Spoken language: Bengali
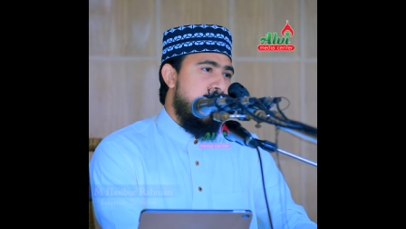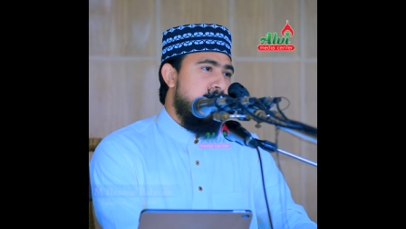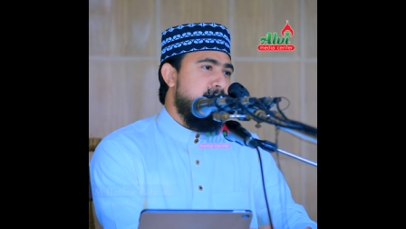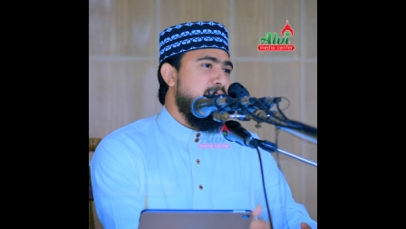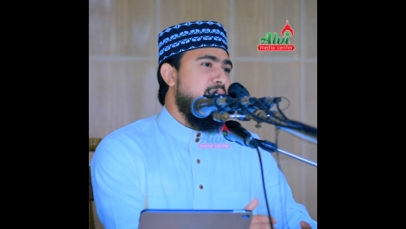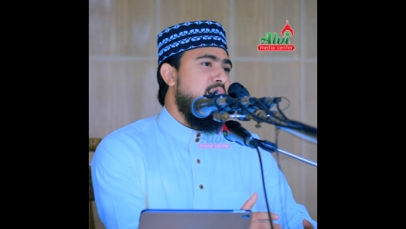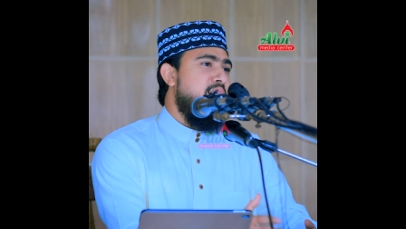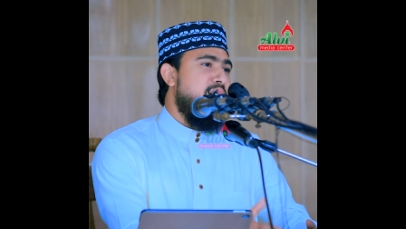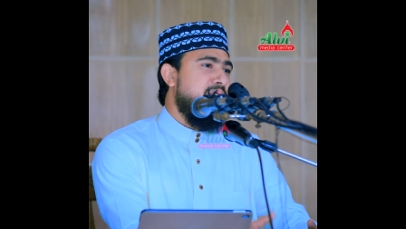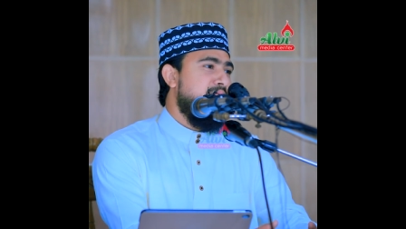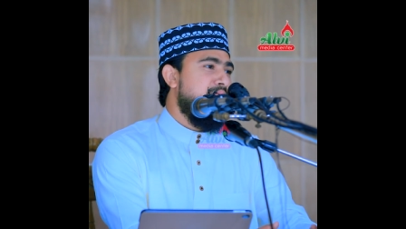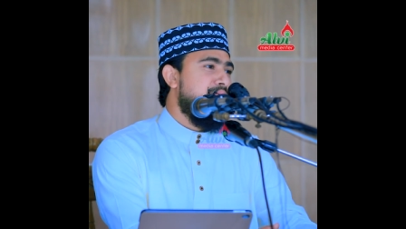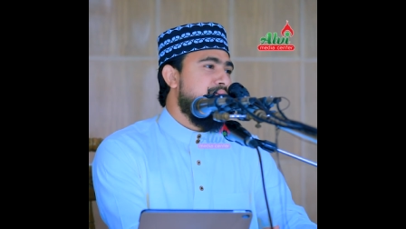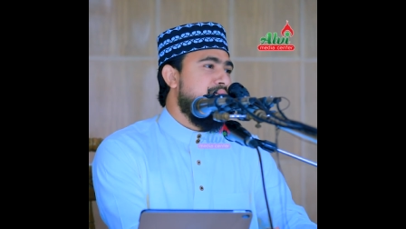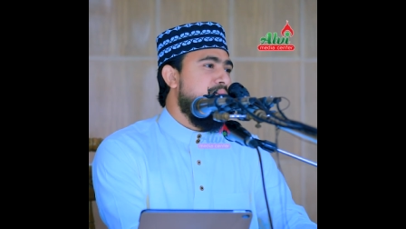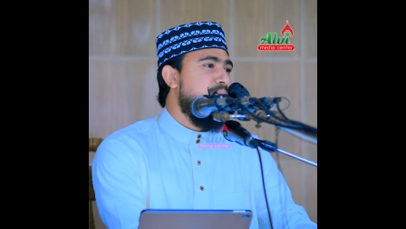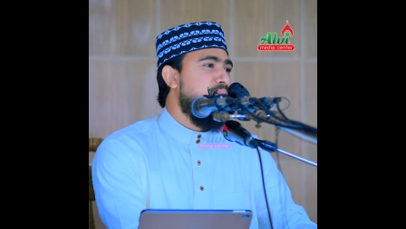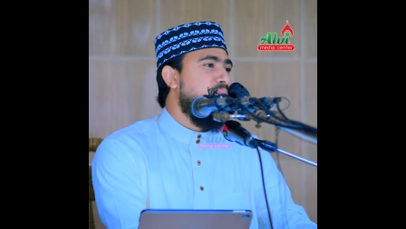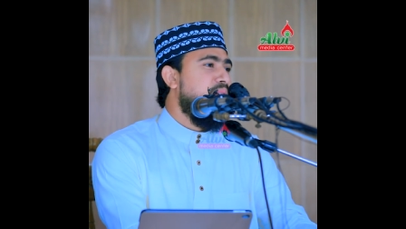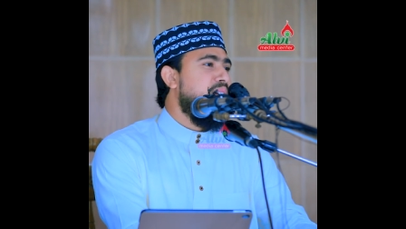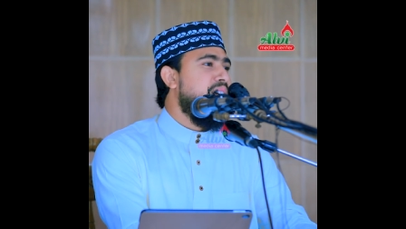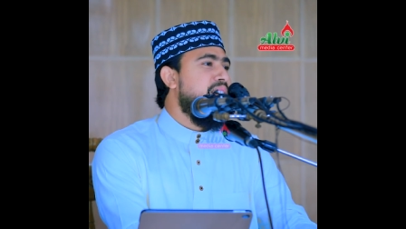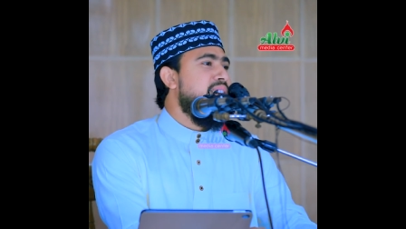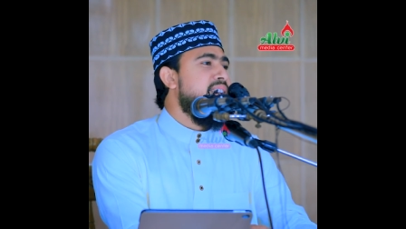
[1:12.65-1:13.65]
আমরা অনেক
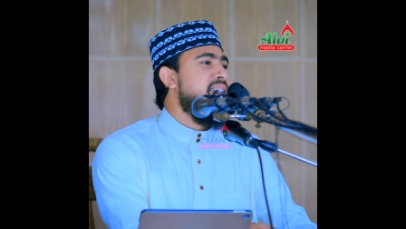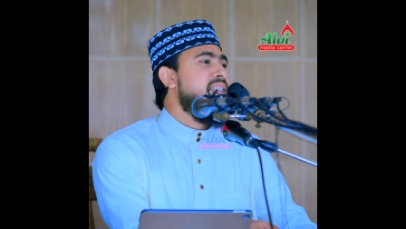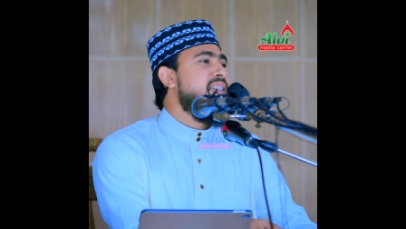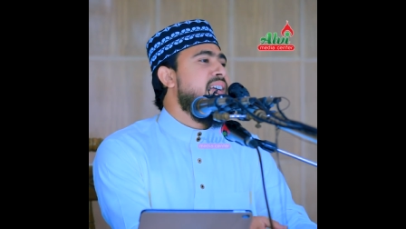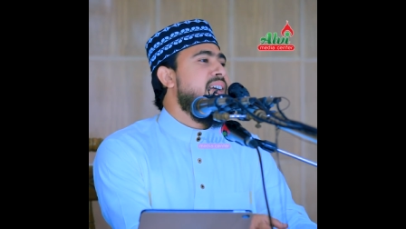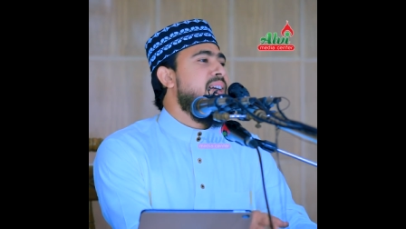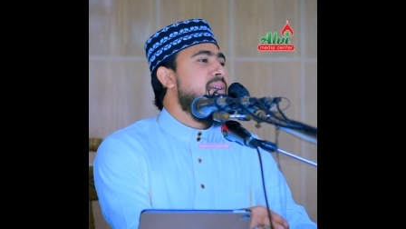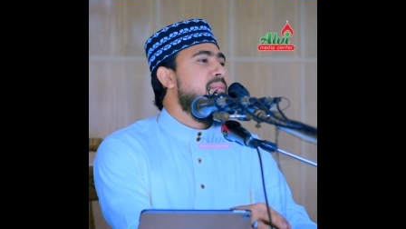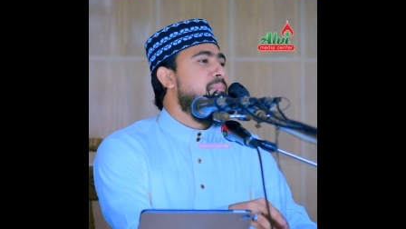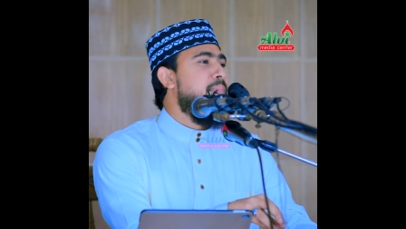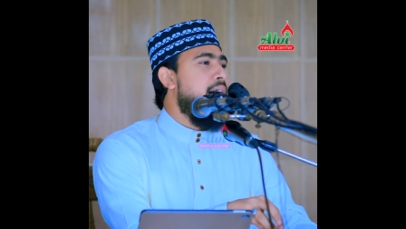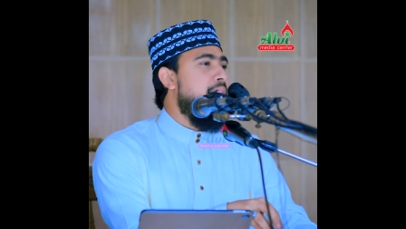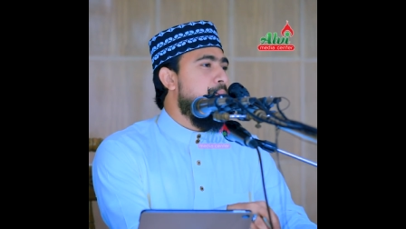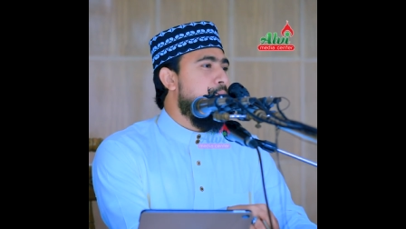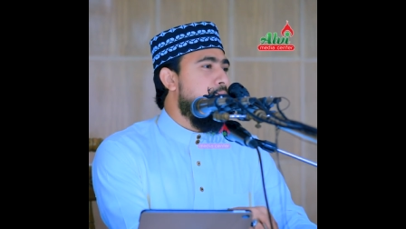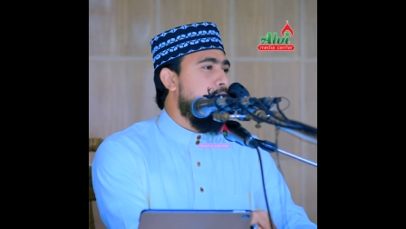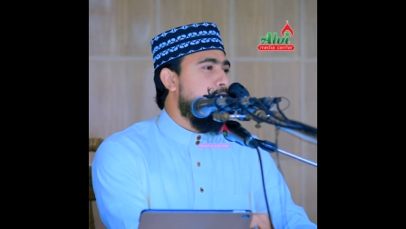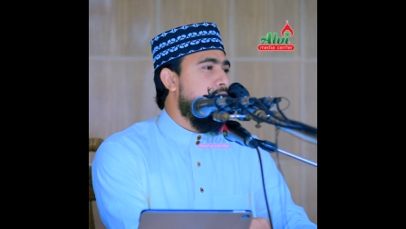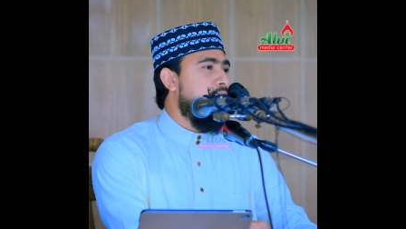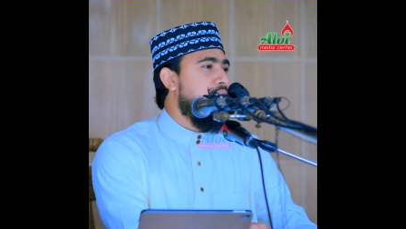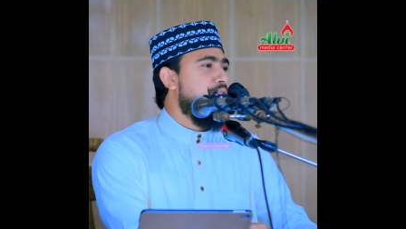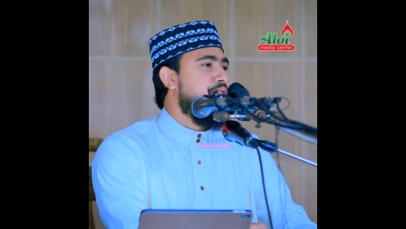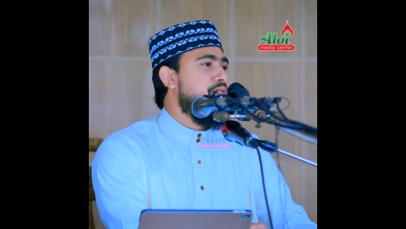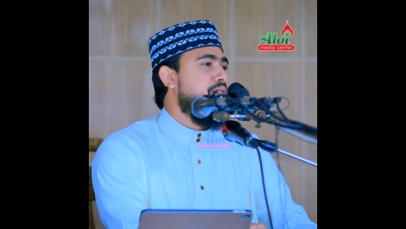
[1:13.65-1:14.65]
সময় নিজের মা
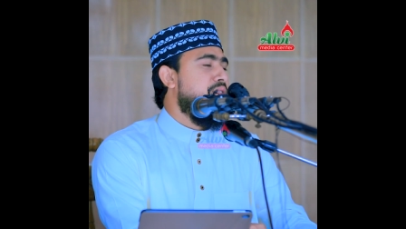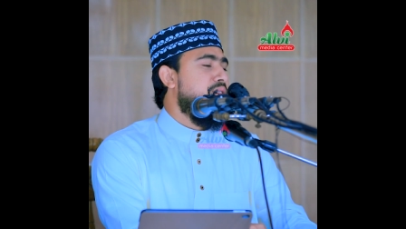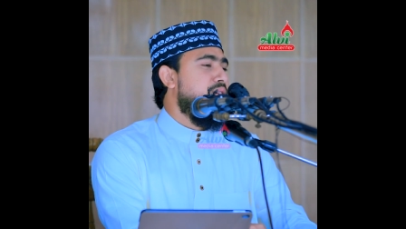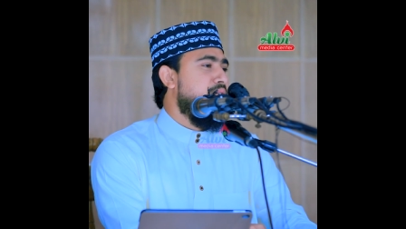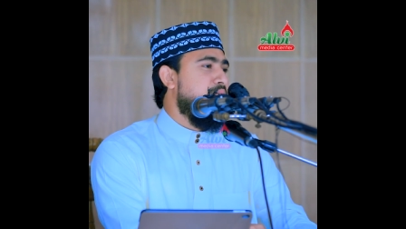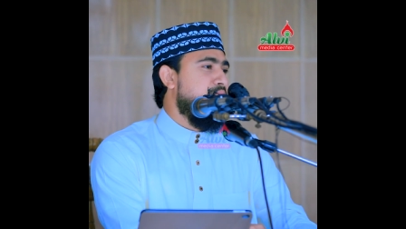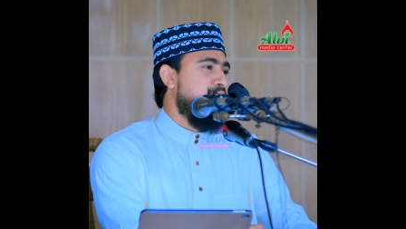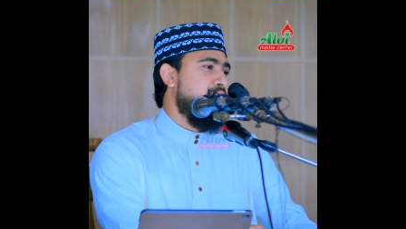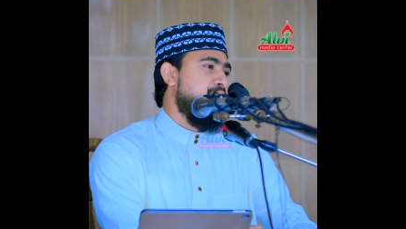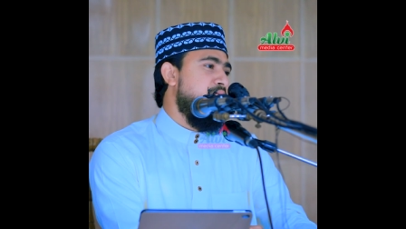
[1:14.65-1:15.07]
বাবার জন্য